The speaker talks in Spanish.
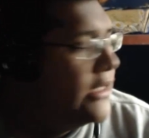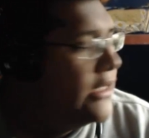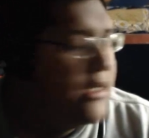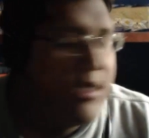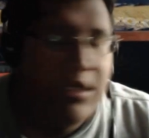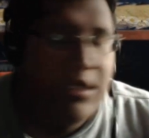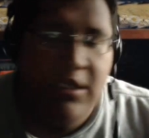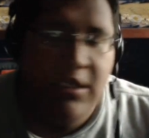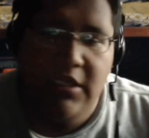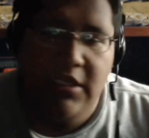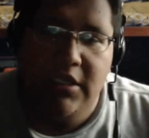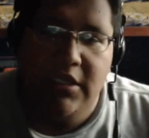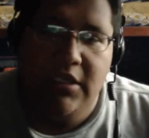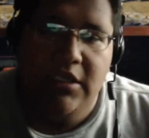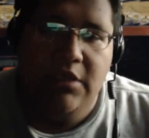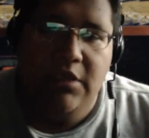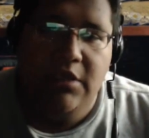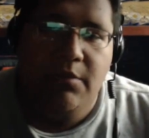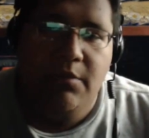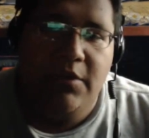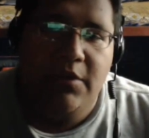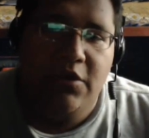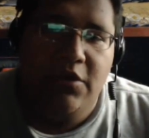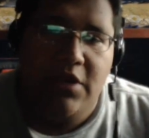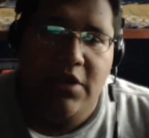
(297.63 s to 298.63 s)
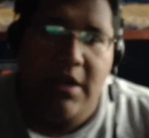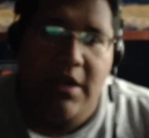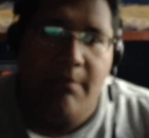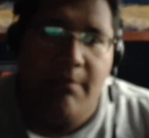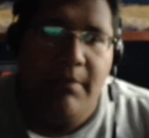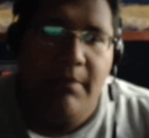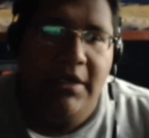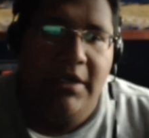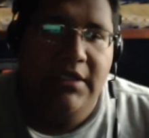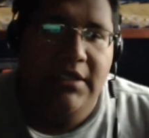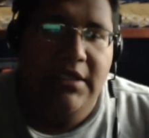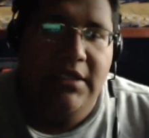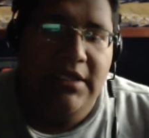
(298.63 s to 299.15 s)
Y bueno, y
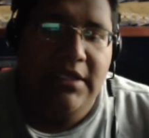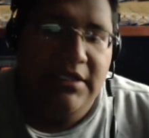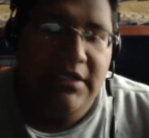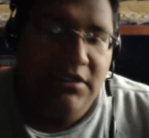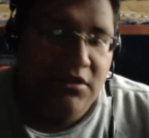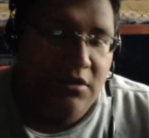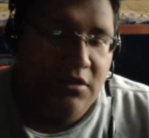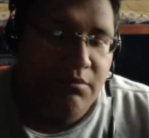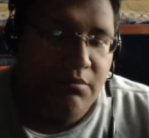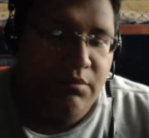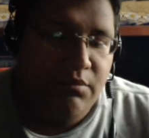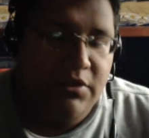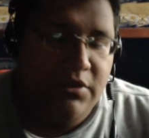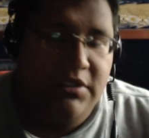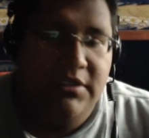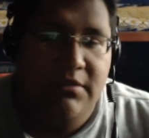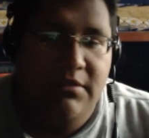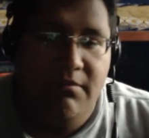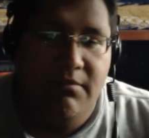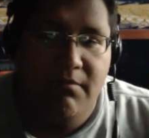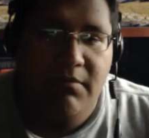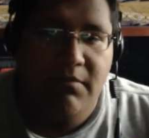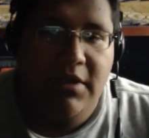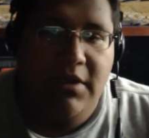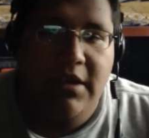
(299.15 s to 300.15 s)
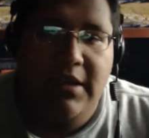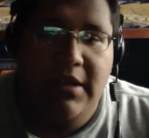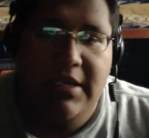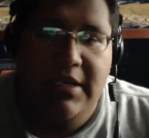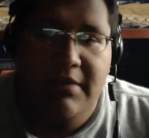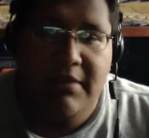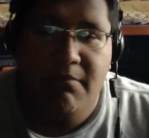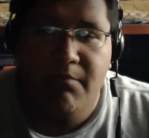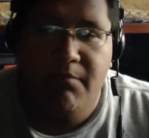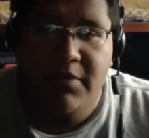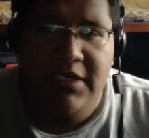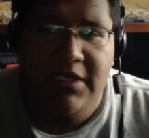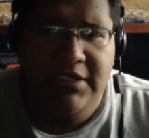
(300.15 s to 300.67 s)
aparte de esto, pues
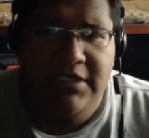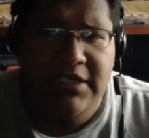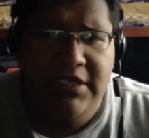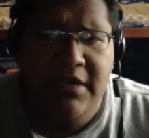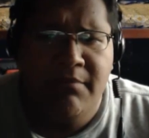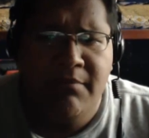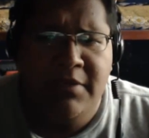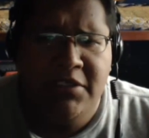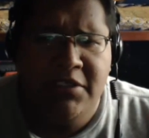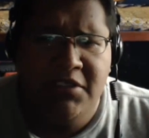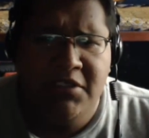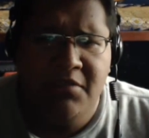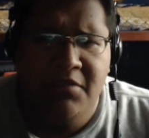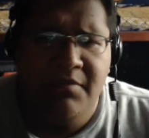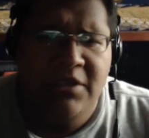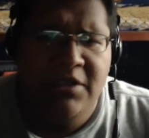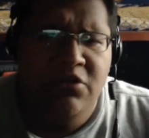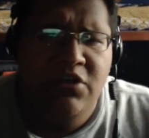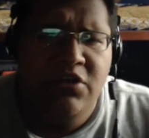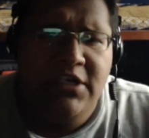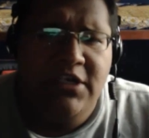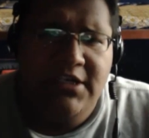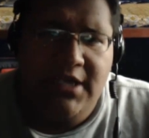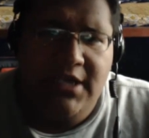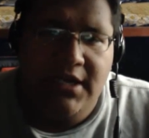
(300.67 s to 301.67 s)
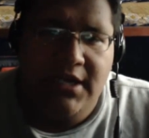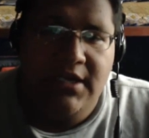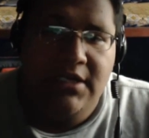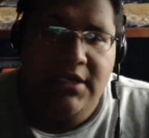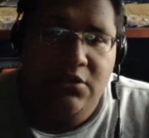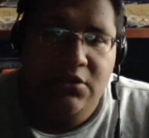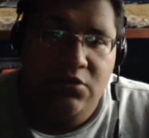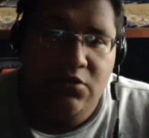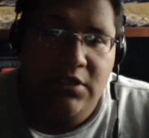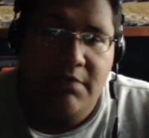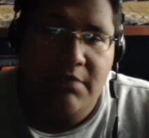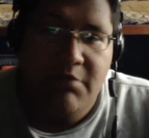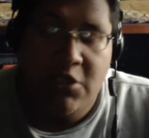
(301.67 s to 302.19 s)
que, que sigan participando y que traigan a
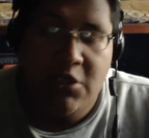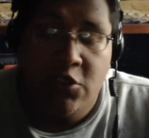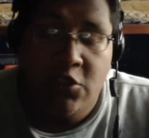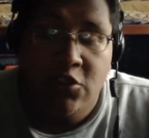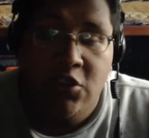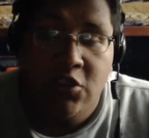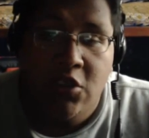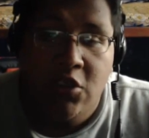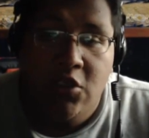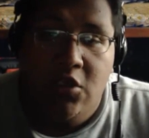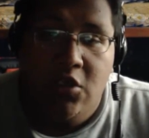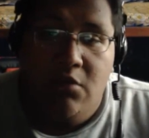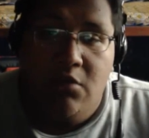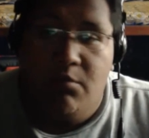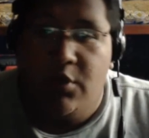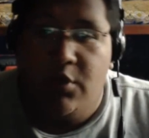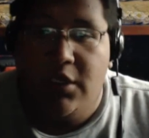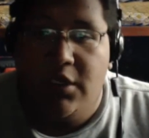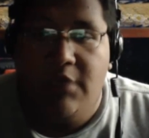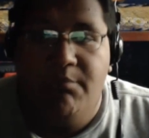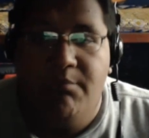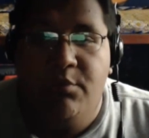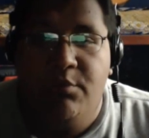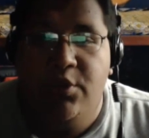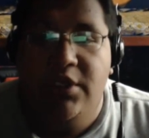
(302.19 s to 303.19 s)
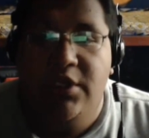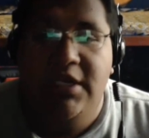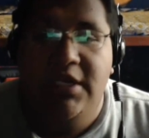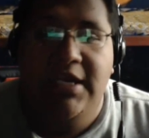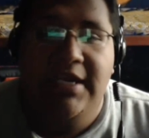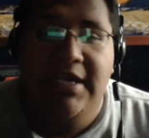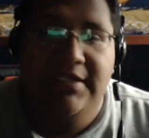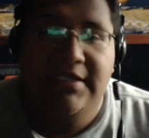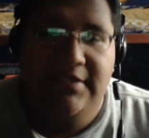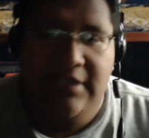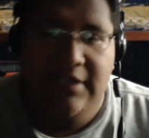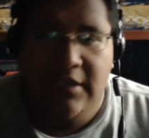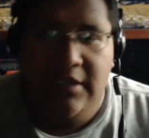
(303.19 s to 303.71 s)
sus amigos, porque
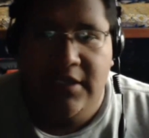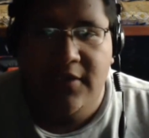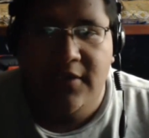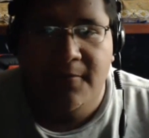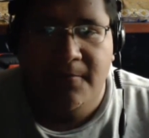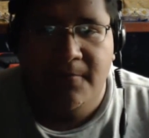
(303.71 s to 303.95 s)
podría ser,